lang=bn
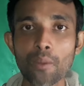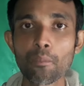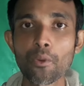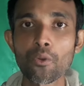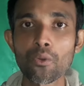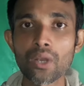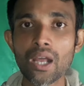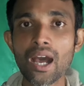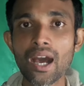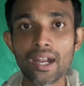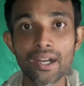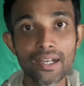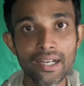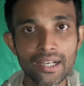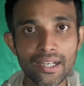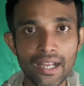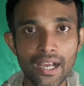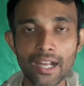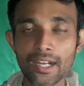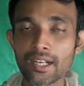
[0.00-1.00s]
সম্ভাবনা
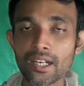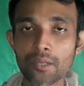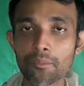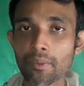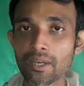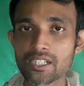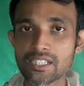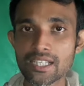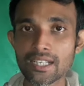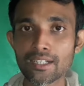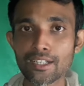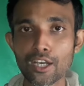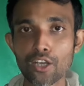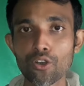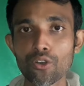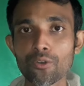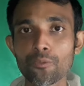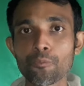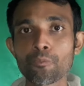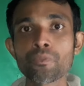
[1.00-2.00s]
হান্ড্রেডে হান্ড্রেড পার্সেন্ট
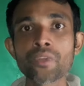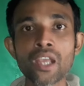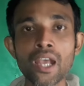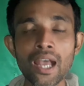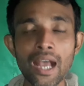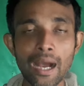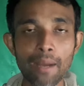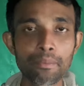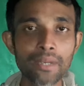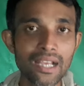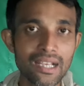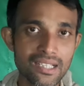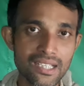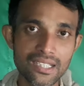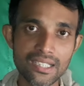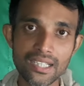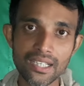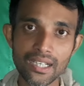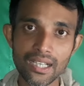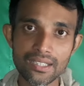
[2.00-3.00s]
কারণ আপনি
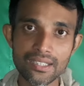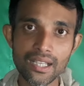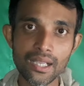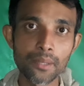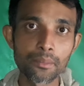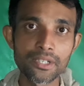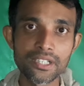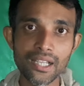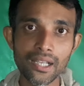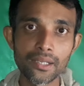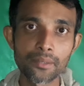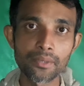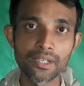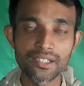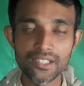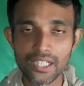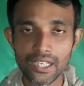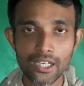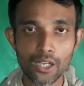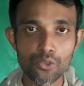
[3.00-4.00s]
এজেন্সির কাছ থেকে ভিসা
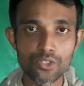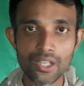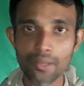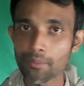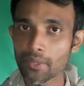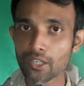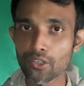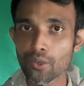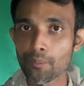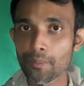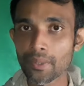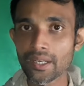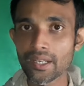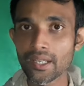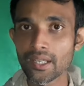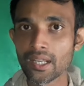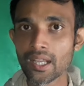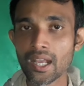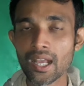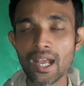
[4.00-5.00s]
নেবেন সেটাও সাপ্লাই
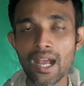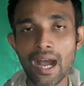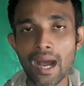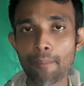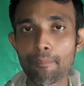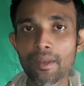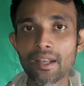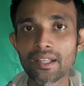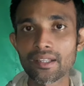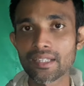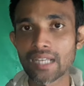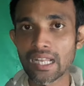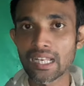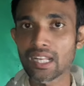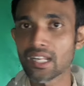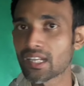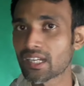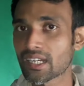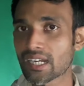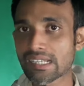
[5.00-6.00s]
কোম্পানি আপনি
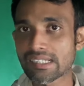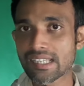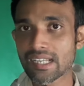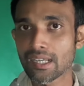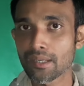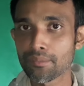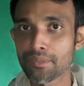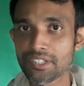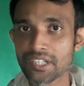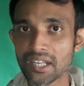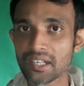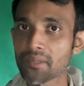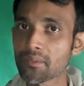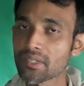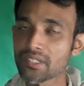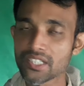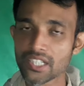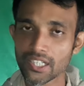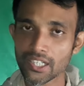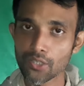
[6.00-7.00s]
দালালের কাছ থেকে ভিসা
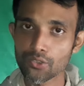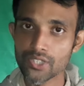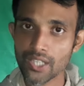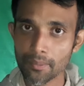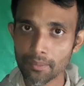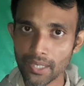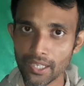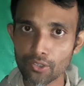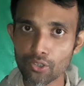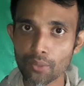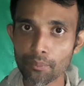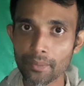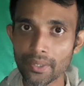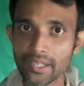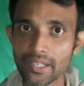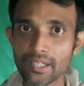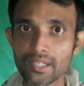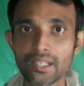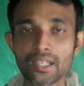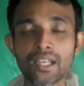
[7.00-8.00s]
নেবেন সেটাও সাপ্লাই
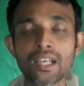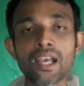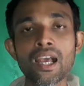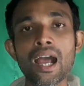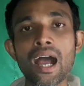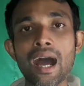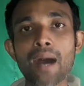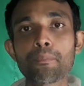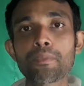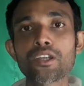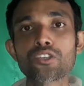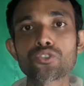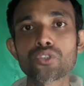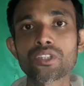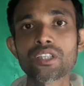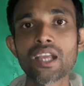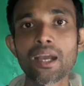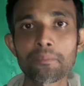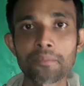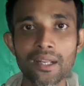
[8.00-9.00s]
কোম্পানি আপনি
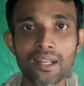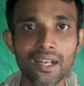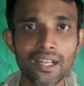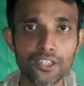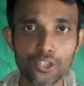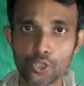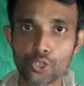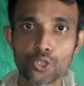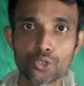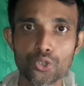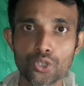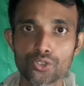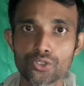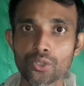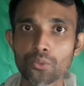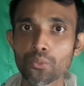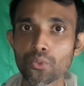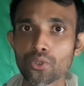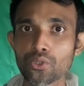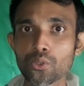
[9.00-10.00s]
যদি আপনার আত্মীয়
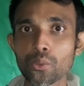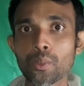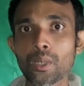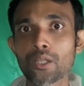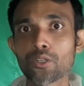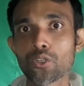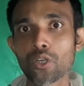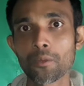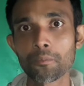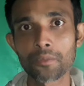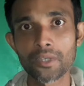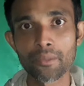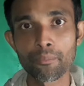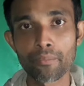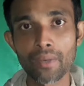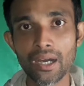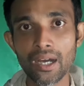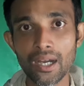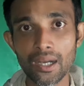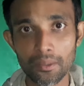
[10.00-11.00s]
স্বজন বন্ধুবান্ধব
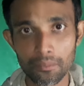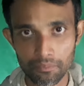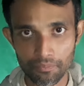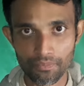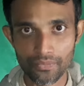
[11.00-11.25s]
কিংবা